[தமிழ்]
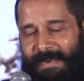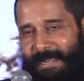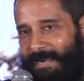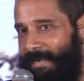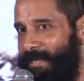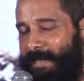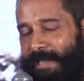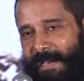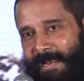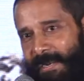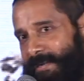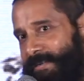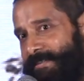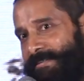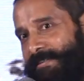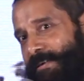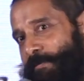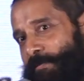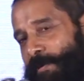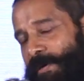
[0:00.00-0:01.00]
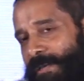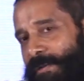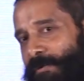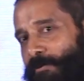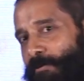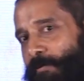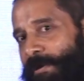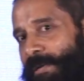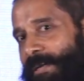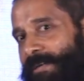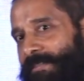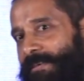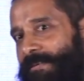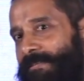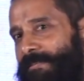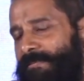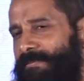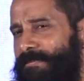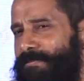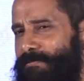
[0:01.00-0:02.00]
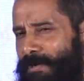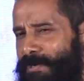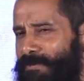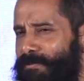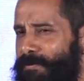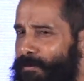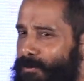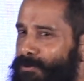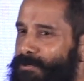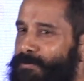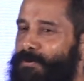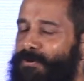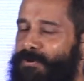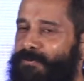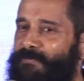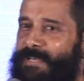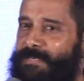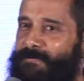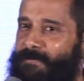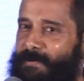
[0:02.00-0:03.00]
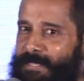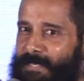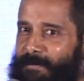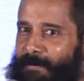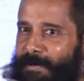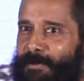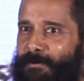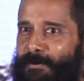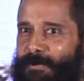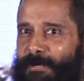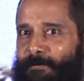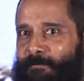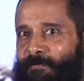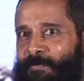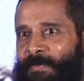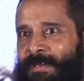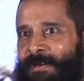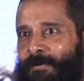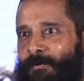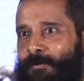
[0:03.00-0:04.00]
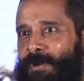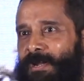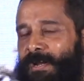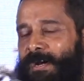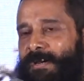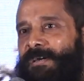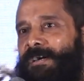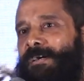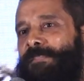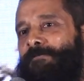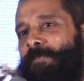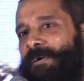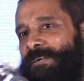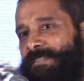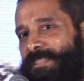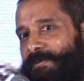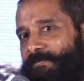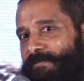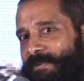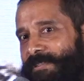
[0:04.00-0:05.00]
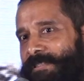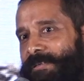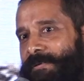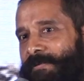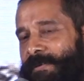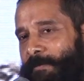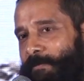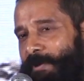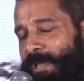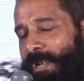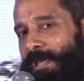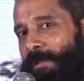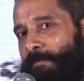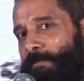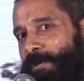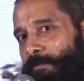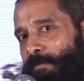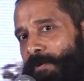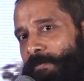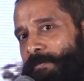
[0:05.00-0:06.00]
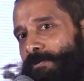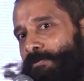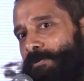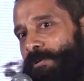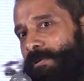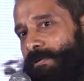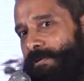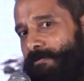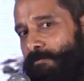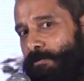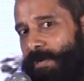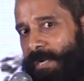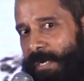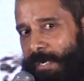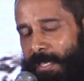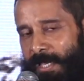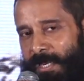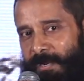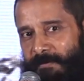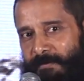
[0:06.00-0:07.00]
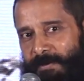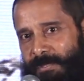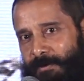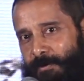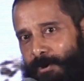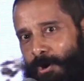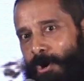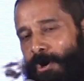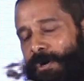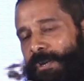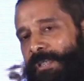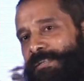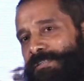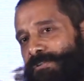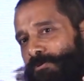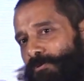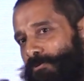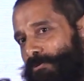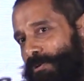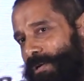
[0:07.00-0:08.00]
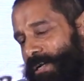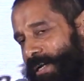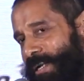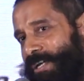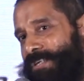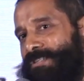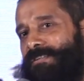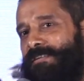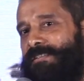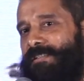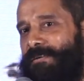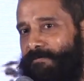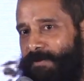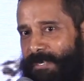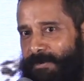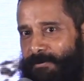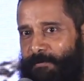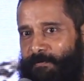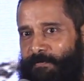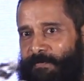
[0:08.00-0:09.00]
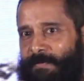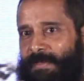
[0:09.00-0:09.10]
நிறைய கேரக்டர்ஸ் நாங்கள் பண்ணியிருக்கோம் பட் ஐ திங்க் திஸ் இஸ் ஒன் ஆஃப் த மோஸ்ட் பியூட்டிஃபுல் எக்ஸ்பீரியன் இந்த மாதிரி ஒரு ஒரு கதாபாத்திரம் வந்து நம்ம எல்லாருமே எப்போவுமே ஒரு ஒரு நடிகருக்கு வந்து ஒரு ஆடியன்ஸோட ஒரு கனெக்ஷன் தான் வேணும்